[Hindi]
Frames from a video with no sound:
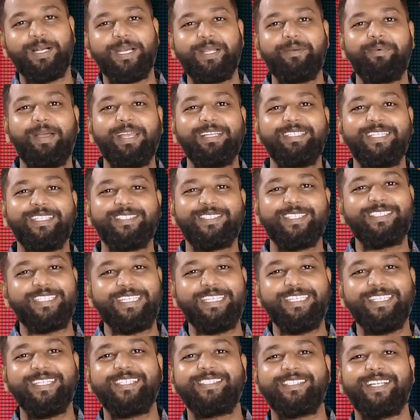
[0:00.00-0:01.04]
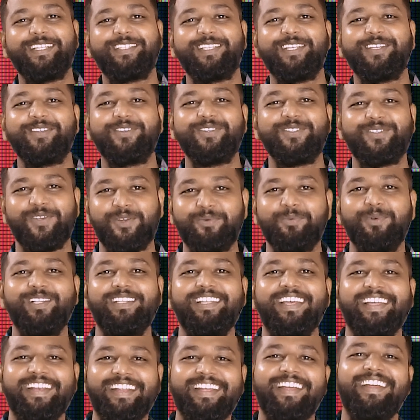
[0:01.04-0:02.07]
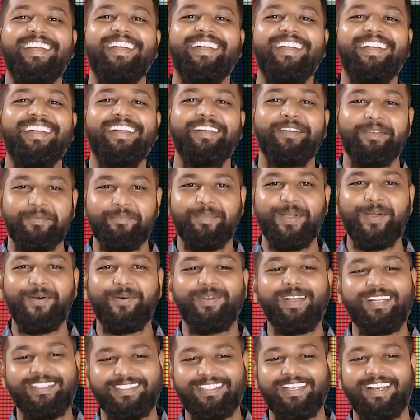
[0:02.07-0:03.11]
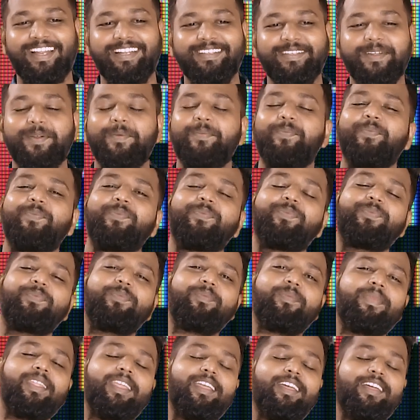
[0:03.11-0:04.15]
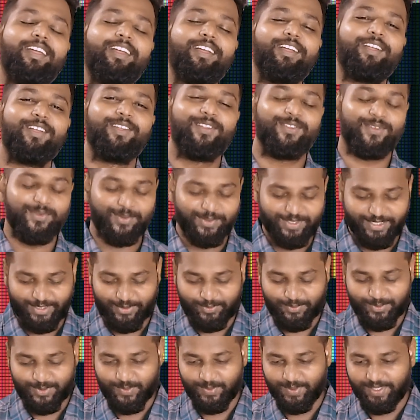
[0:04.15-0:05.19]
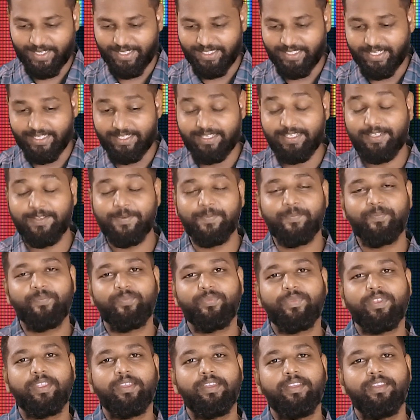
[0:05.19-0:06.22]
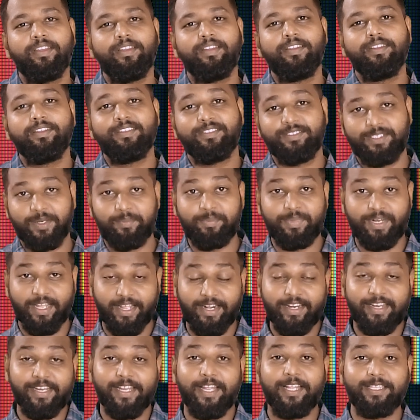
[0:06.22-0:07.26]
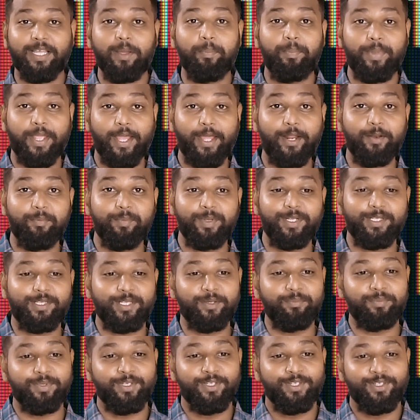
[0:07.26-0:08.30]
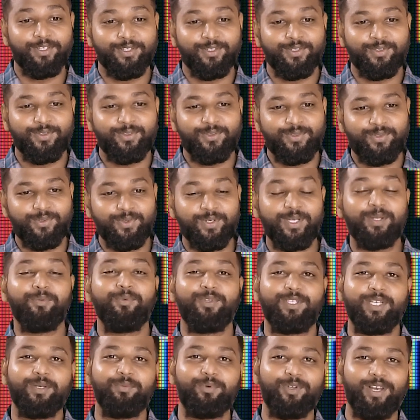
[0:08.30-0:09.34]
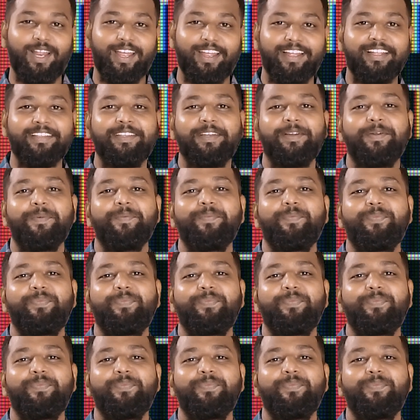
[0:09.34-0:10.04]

बड़े भाई जैसे सीनियर्स आते हैं कुछ और बोलते हैं अरे मैं हूँ ना चला जाऊँ तो ये कुछ उनके लिए कि जब डर गया था प्यार में तब तूने मुझे बुलाया था